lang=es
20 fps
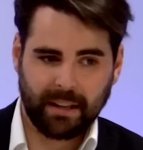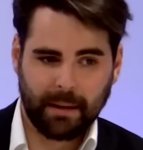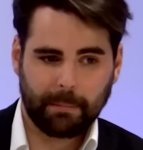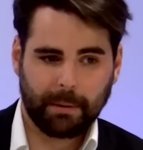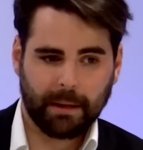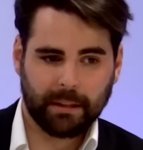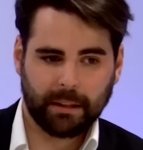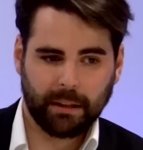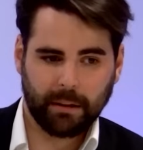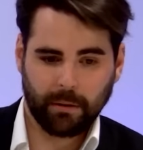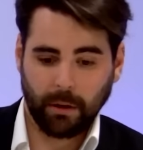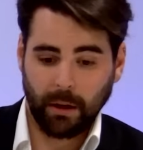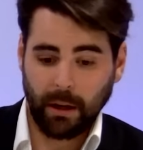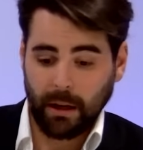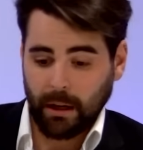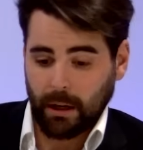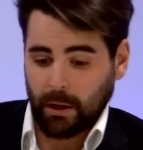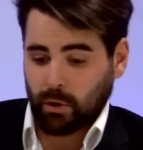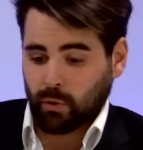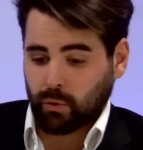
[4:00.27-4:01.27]
partido.
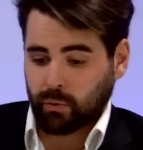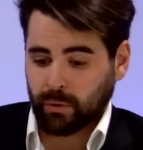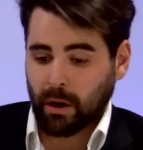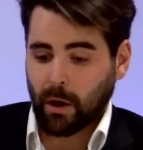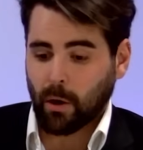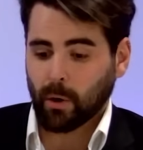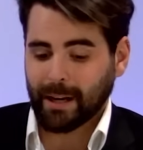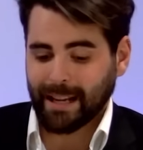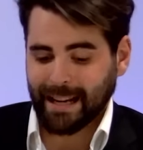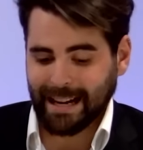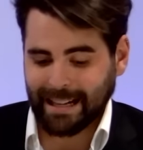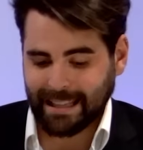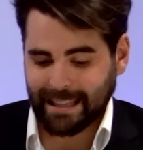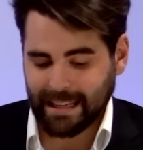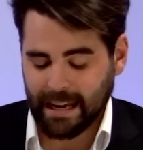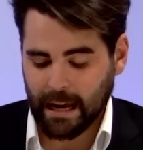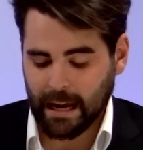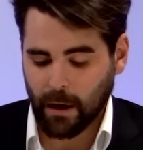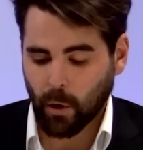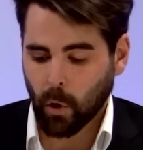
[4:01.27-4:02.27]
Eso es una
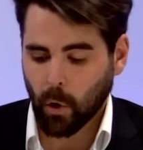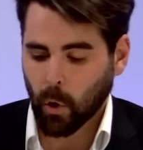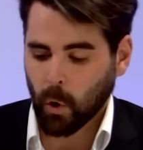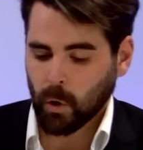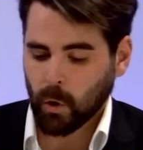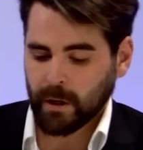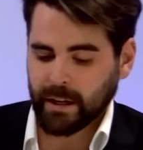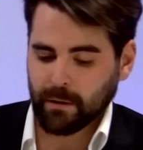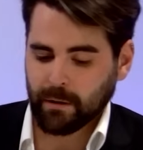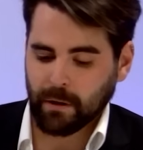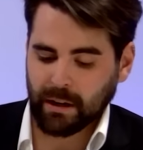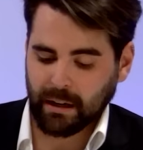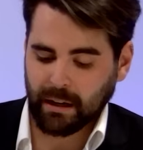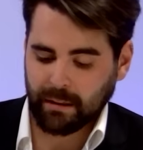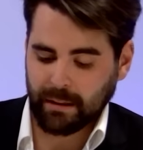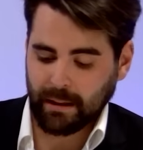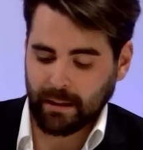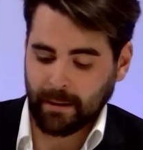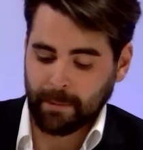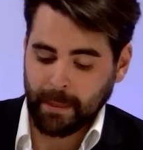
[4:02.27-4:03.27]
oligarquía o
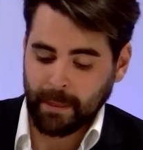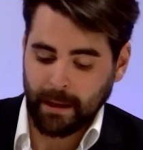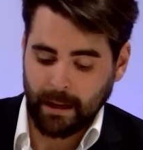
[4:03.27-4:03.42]
oligocracia.